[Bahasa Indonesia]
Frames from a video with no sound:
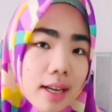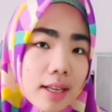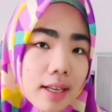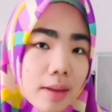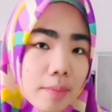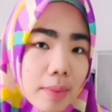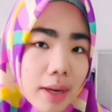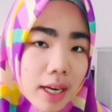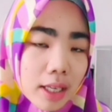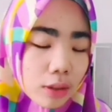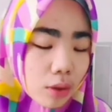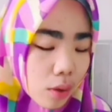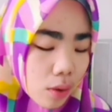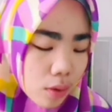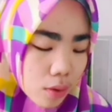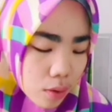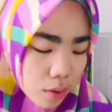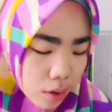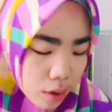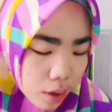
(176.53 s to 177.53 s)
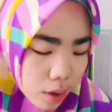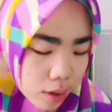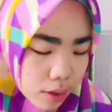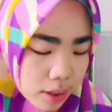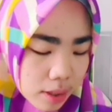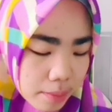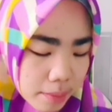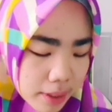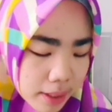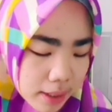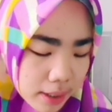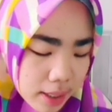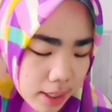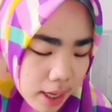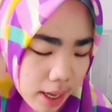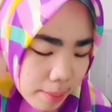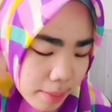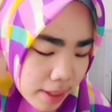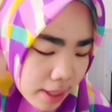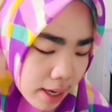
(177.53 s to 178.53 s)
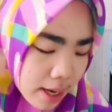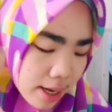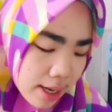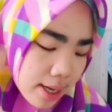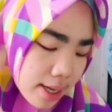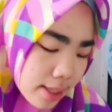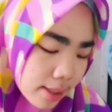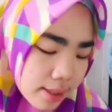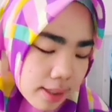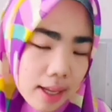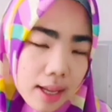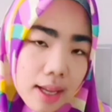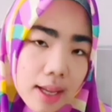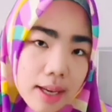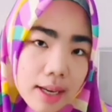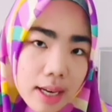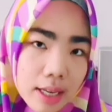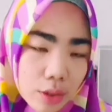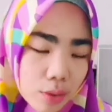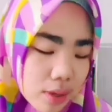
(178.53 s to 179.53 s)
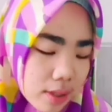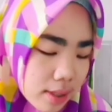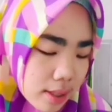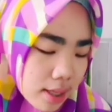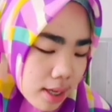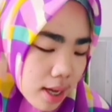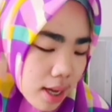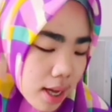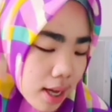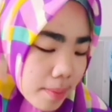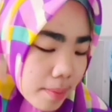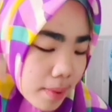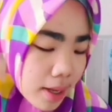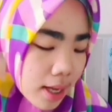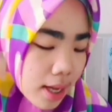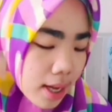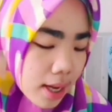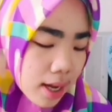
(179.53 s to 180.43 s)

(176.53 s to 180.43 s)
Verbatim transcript: dari para tokoh seperti Amin Rais, Najwa Sihab,